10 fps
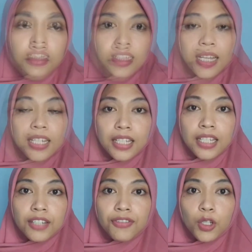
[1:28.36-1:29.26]
Jadi
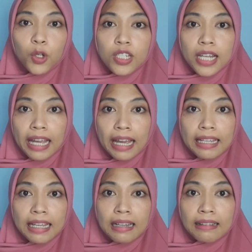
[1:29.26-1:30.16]
di video saya
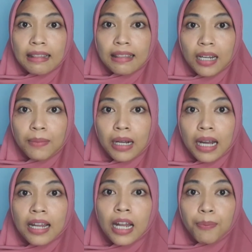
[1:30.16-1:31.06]
yang tentang
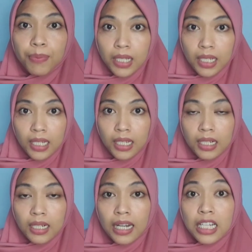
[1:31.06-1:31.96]
menghadapi
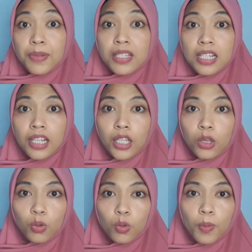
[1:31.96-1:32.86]
uh, anak spesdile
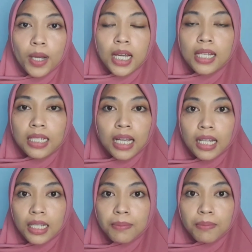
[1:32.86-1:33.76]
itu banyak
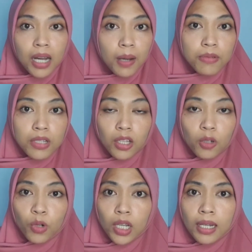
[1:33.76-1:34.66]
sekali moms atau
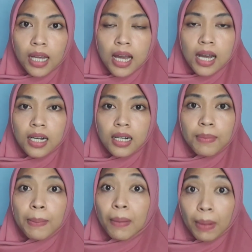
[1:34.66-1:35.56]
mungkin eh,
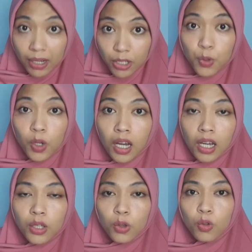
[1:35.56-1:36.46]
bapak-bapak uh, juga
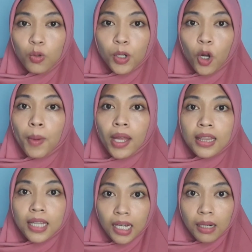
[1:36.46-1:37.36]
itu
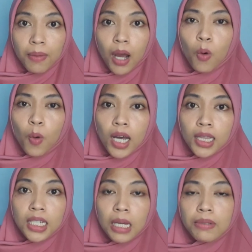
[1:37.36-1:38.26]
berkomentar bahwa
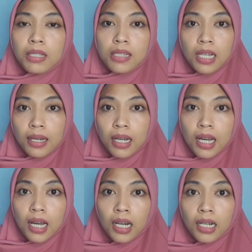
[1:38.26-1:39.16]
tidak bisa
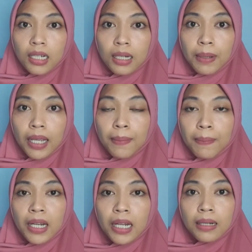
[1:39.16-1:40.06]
apa ya
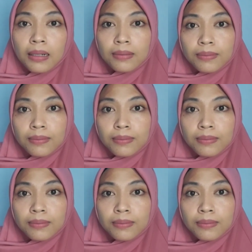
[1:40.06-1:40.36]
men